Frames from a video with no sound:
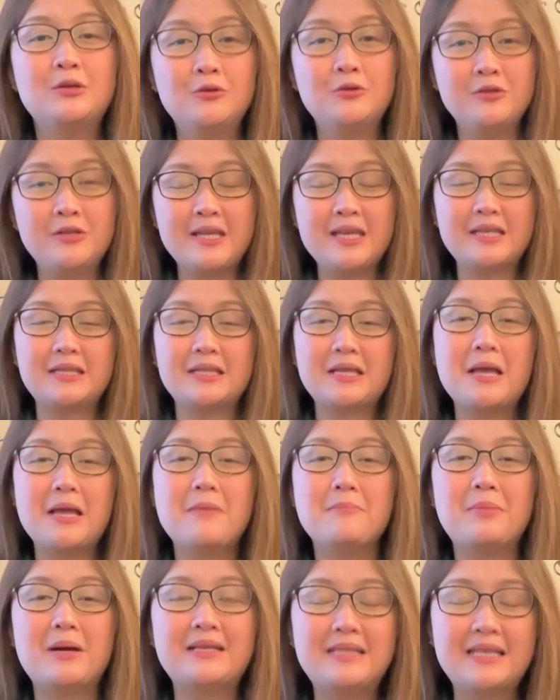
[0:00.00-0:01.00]
Ngunit,
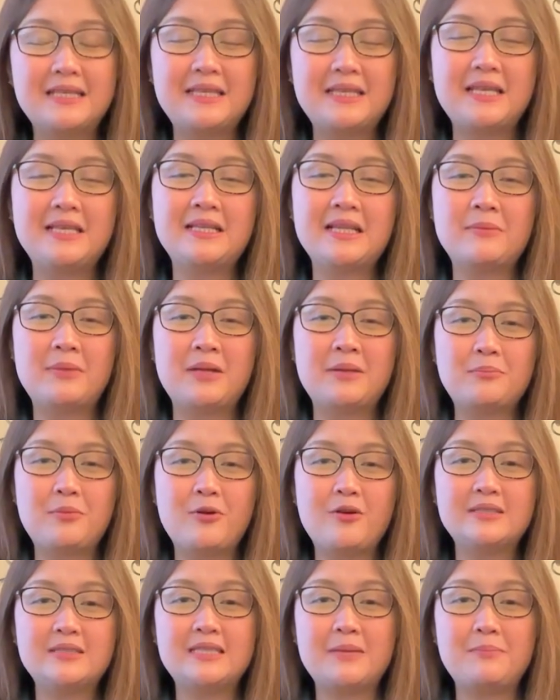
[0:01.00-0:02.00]
Pagdating naman
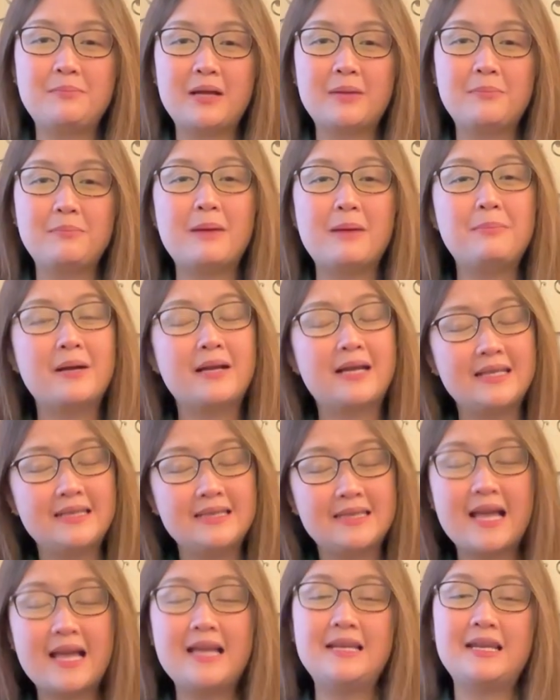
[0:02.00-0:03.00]
po sa
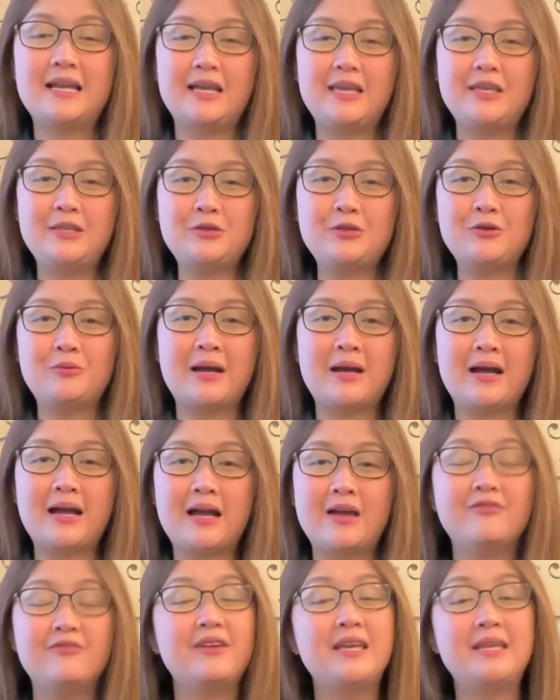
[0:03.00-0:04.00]
pagpapaganda ng inyong
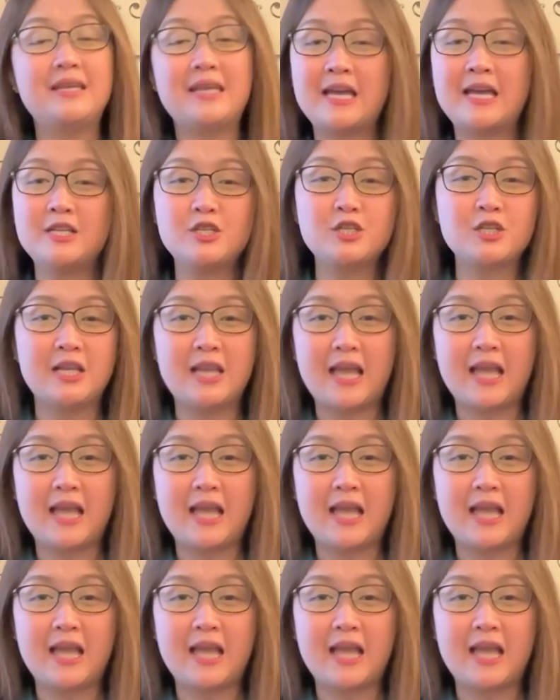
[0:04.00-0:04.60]
mga financial